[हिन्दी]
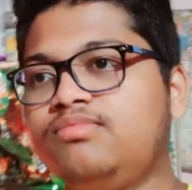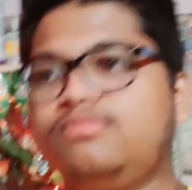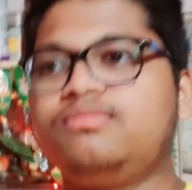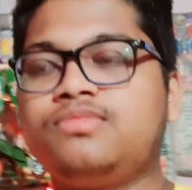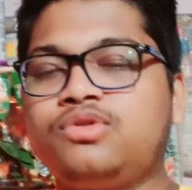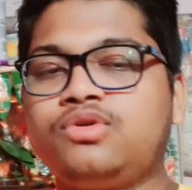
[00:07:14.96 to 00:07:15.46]

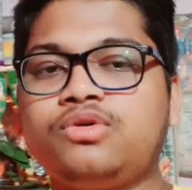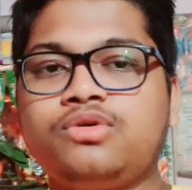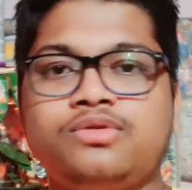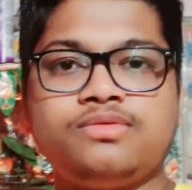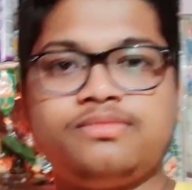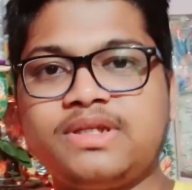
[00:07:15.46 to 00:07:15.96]
हम्म,
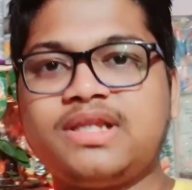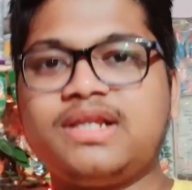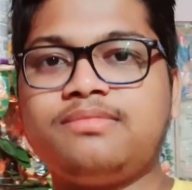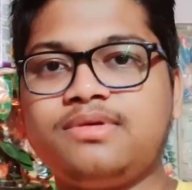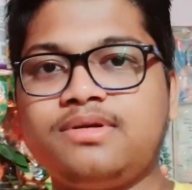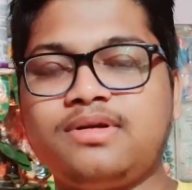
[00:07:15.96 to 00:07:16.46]
तो
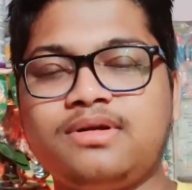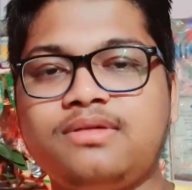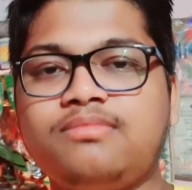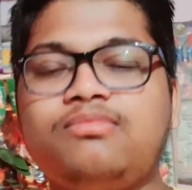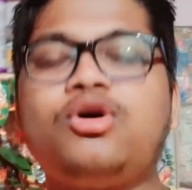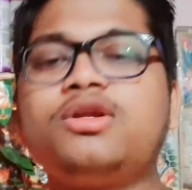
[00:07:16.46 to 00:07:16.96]
मतलब
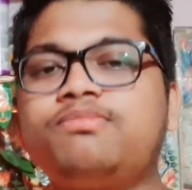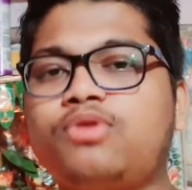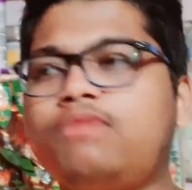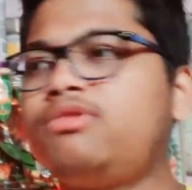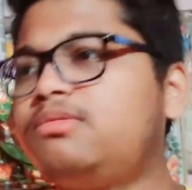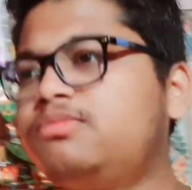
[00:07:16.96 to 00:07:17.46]
बहुत
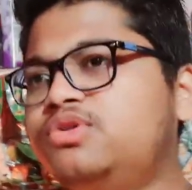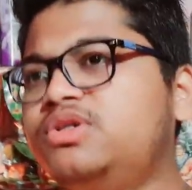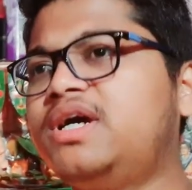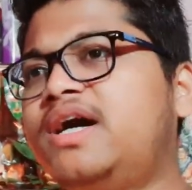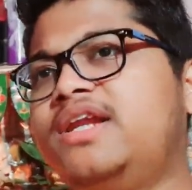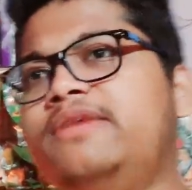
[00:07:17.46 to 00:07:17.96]
प्रॉब्लम
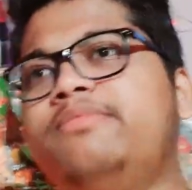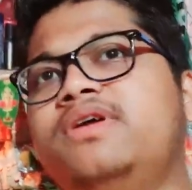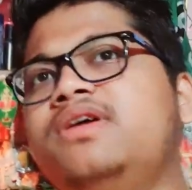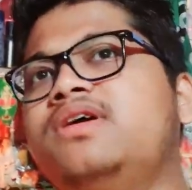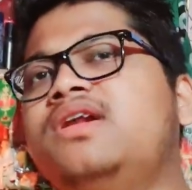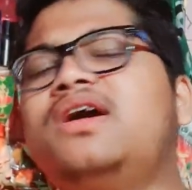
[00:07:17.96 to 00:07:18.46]
हुई आने में
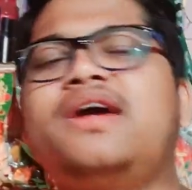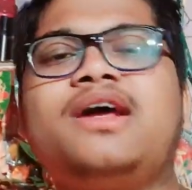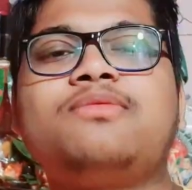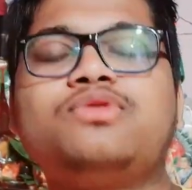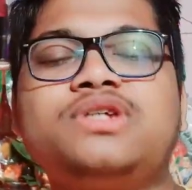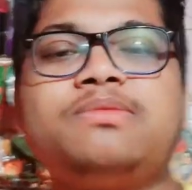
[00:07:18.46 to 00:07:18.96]
है ना
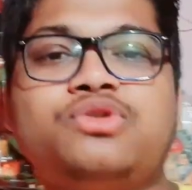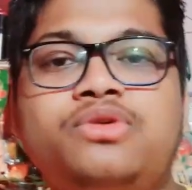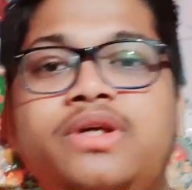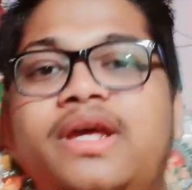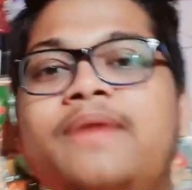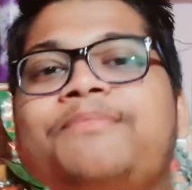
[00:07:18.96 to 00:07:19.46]
खैर वो सब
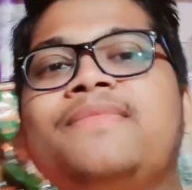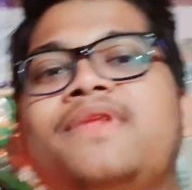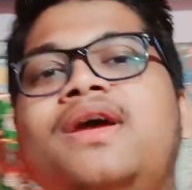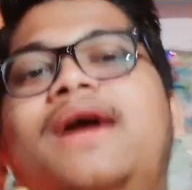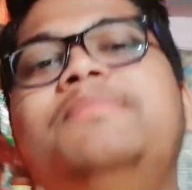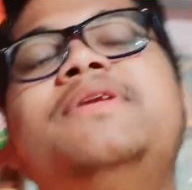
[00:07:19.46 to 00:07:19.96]
छोड़िए
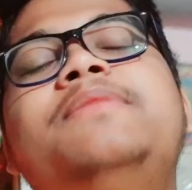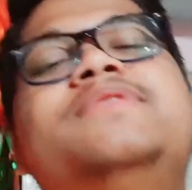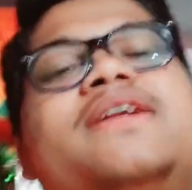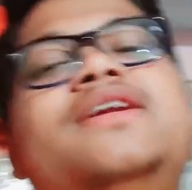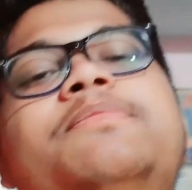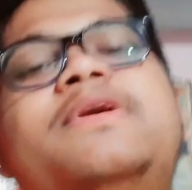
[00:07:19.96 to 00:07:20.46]
हम जब
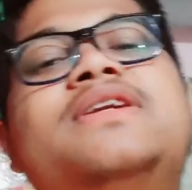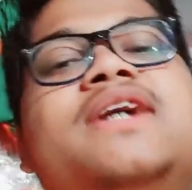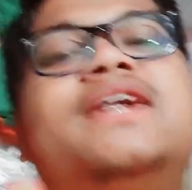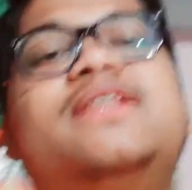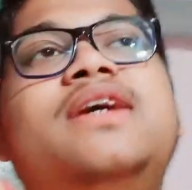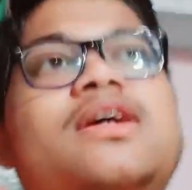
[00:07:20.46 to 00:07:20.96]
जर्नी पर
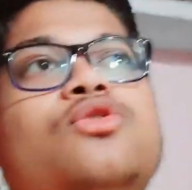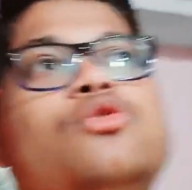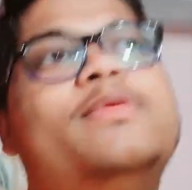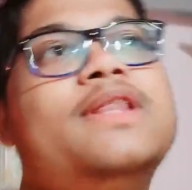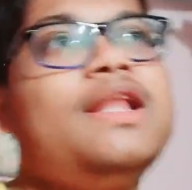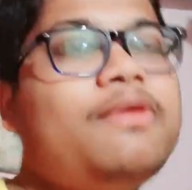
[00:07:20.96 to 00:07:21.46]
जाते हैं
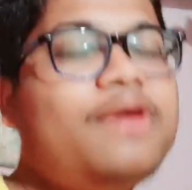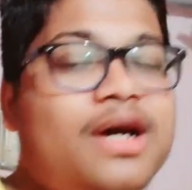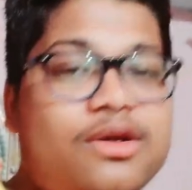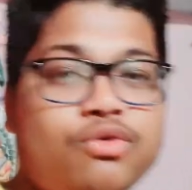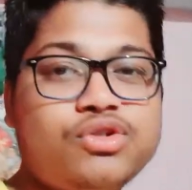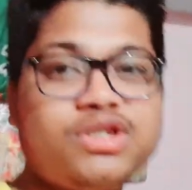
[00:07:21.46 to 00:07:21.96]
तो मतलब
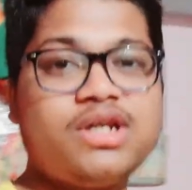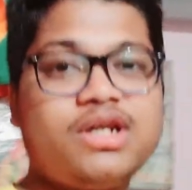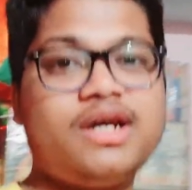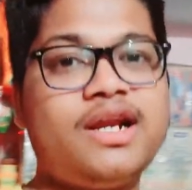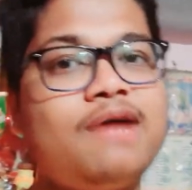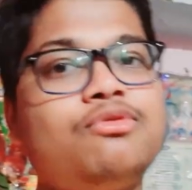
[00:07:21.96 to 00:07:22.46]
अगर कुछ
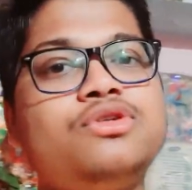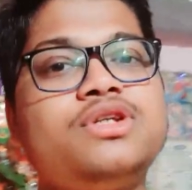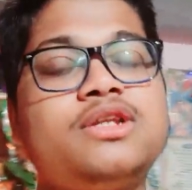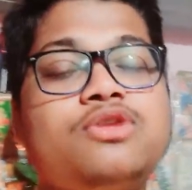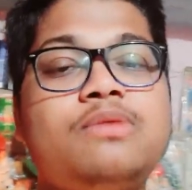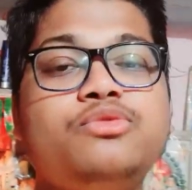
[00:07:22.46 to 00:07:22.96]
ख़राब हो
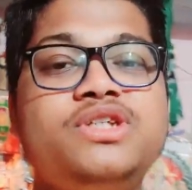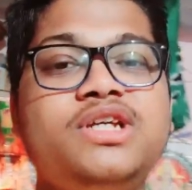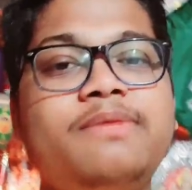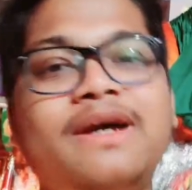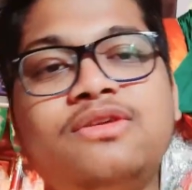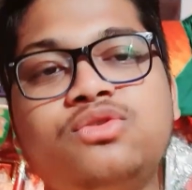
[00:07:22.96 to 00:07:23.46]
जाता तो हम उसी
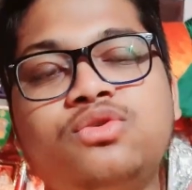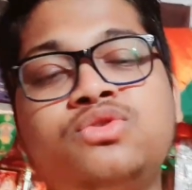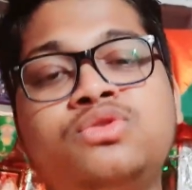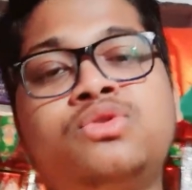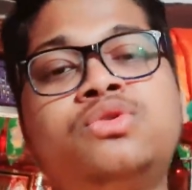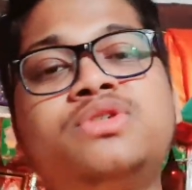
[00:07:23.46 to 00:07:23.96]
के बारे में
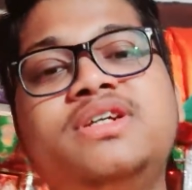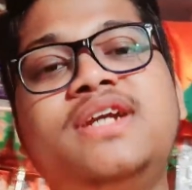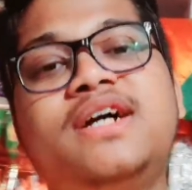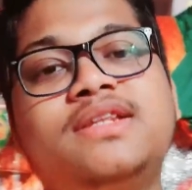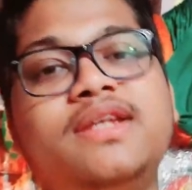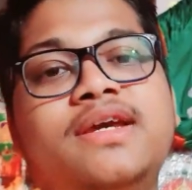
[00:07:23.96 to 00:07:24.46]
सोचने
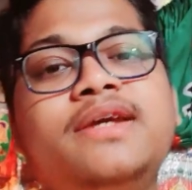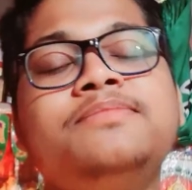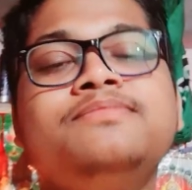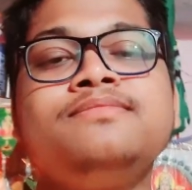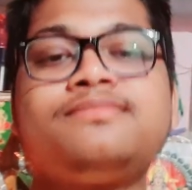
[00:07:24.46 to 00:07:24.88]
लगते हैं